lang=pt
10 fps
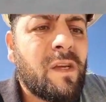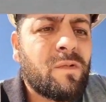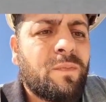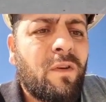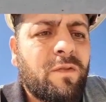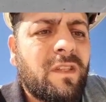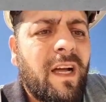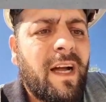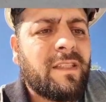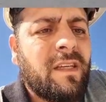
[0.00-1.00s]
de
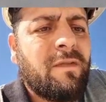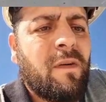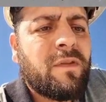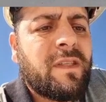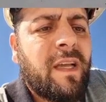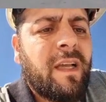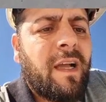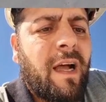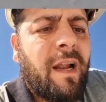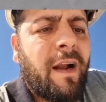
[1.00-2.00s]
profundidade, e vamos ter
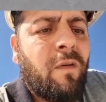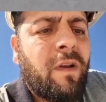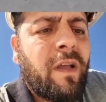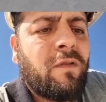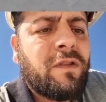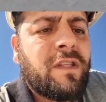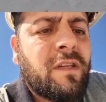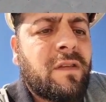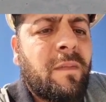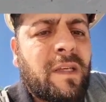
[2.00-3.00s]
a largura aqui do
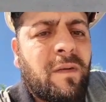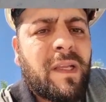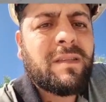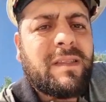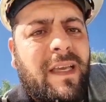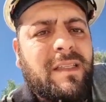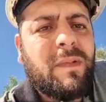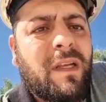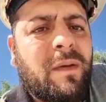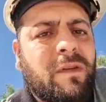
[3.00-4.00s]
disco em mais ou menos 6
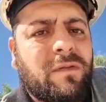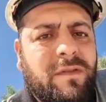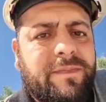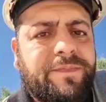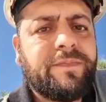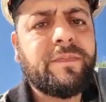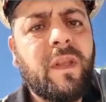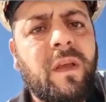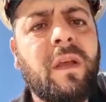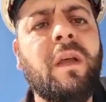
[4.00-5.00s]
milímetros.
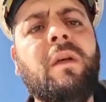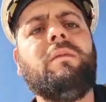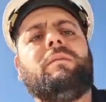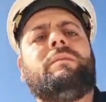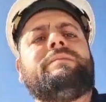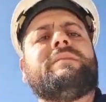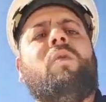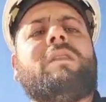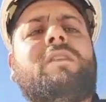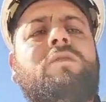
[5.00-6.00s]

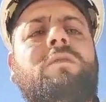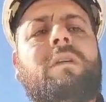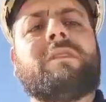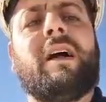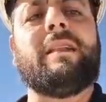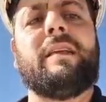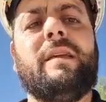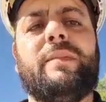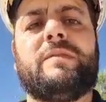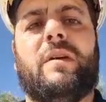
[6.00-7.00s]
Outra junta usada aqui,
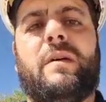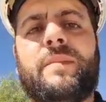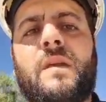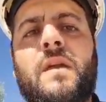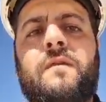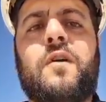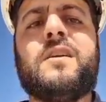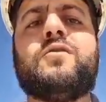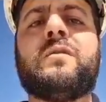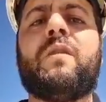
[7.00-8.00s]
pessoal, foi a
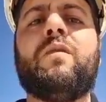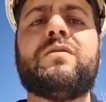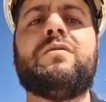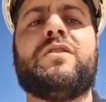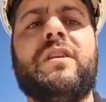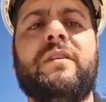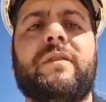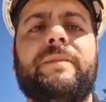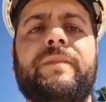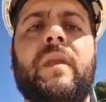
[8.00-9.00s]
junta construtiva,
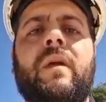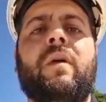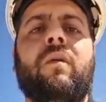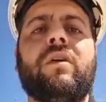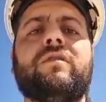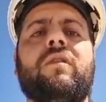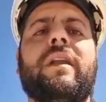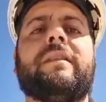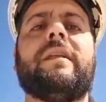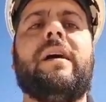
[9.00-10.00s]
onde
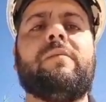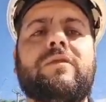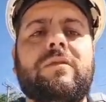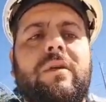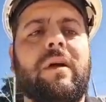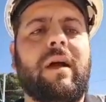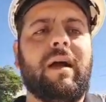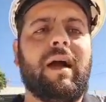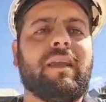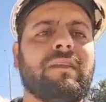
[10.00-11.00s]
concretamos,
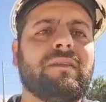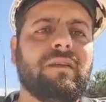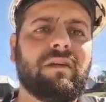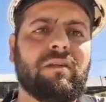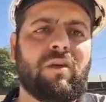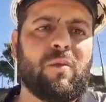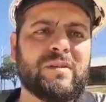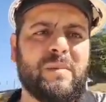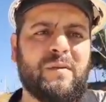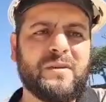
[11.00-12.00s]
aqui que estou mostrando
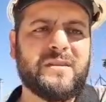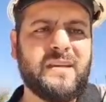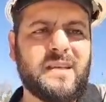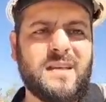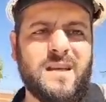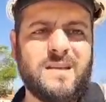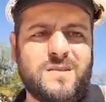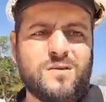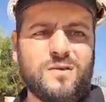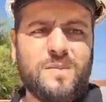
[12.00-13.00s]
para vocês aqui, são
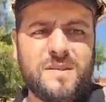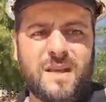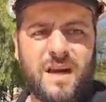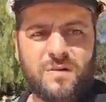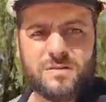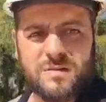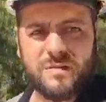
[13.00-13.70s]
os obstáculos.